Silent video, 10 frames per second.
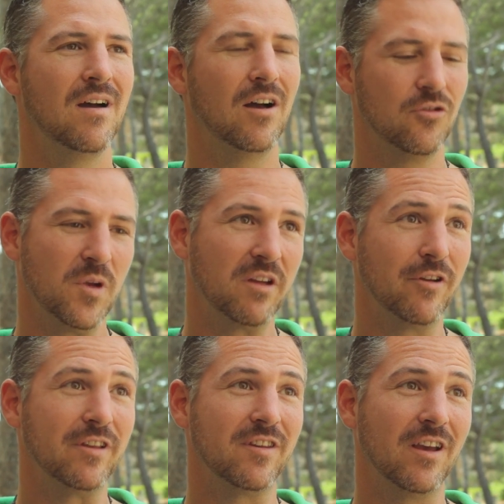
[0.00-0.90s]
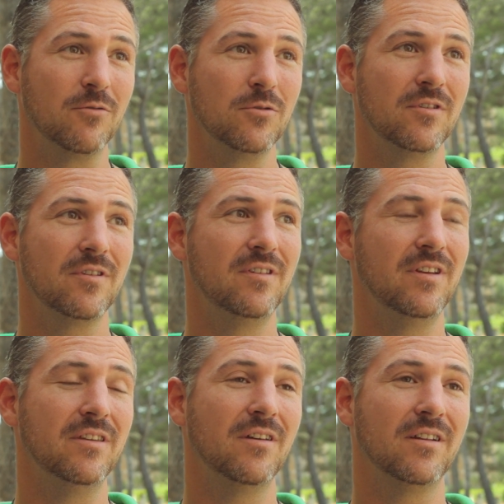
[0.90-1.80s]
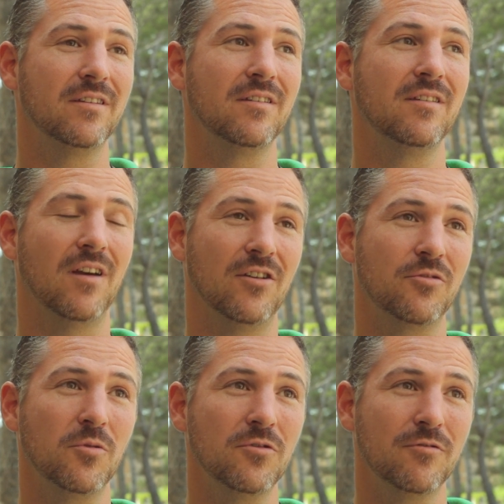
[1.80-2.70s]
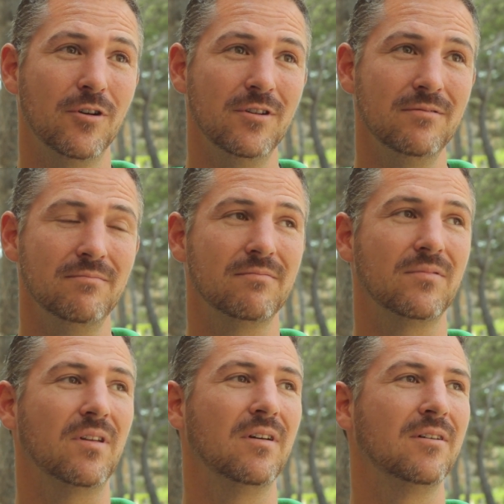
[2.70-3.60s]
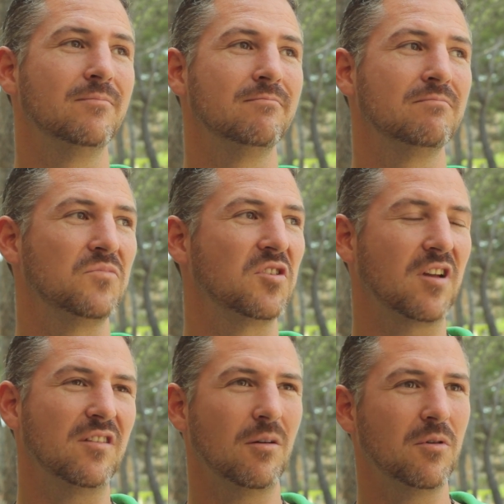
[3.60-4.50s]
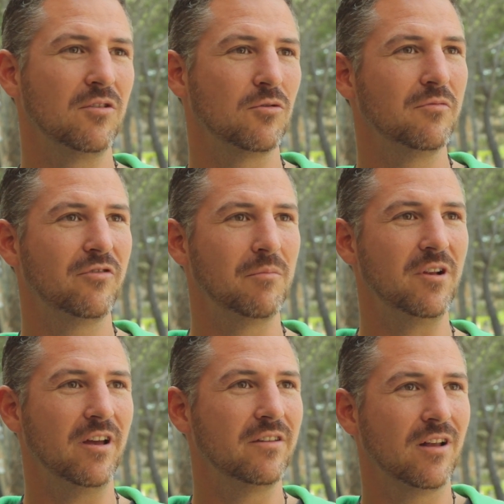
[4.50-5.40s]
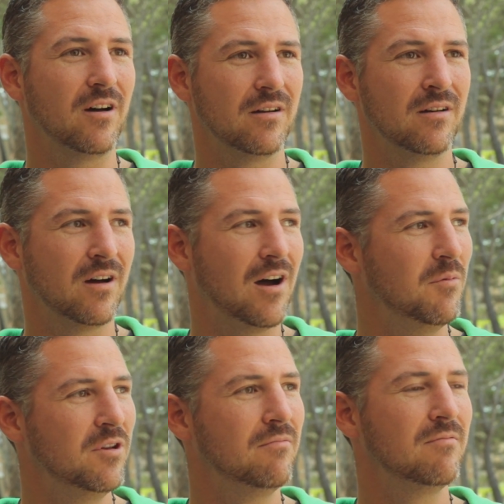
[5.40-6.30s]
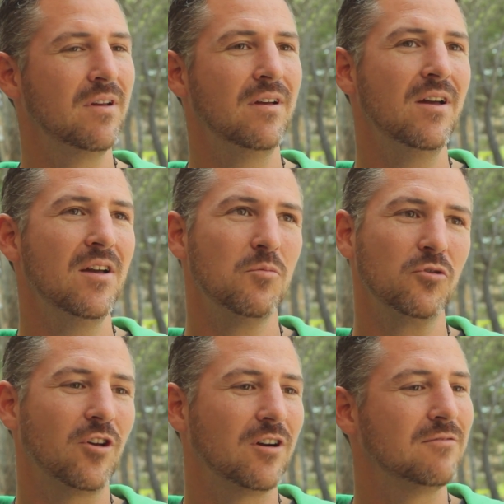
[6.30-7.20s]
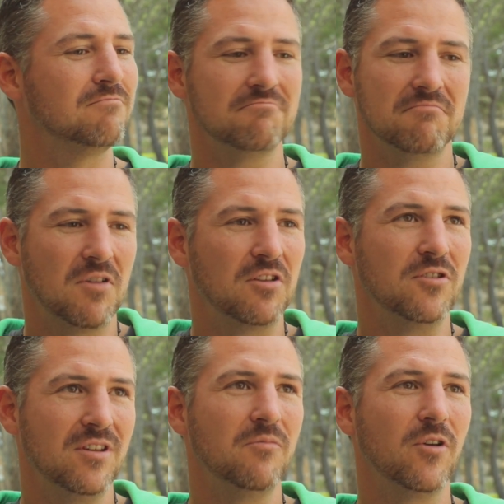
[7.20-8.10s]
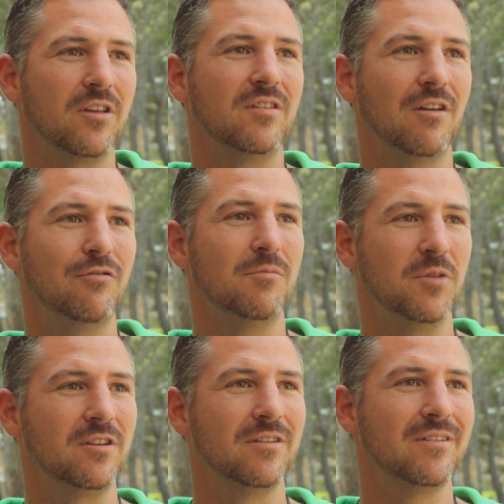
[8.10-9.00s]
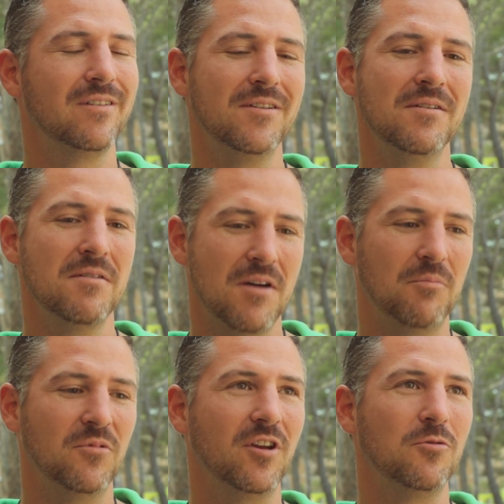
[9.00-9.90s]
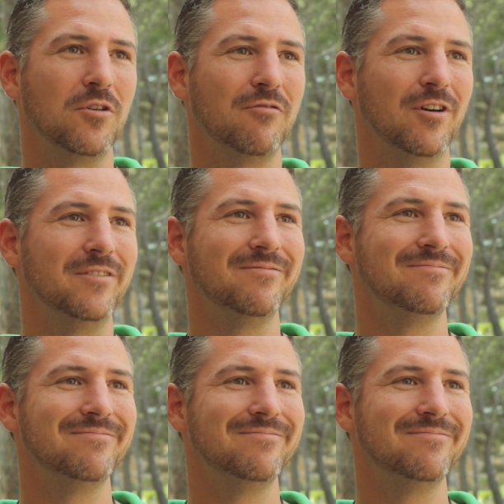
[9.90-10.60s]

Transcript: Also mir gefällt sehr gut, die Inhalte sind sehr anspruchsvoll. Ähm, das Ganze aber in so einem familiären äh, Rahmen. Ich muss sagen, also ich nehme wirklich sehr viel mit. Hat mir sehr gut gefallen.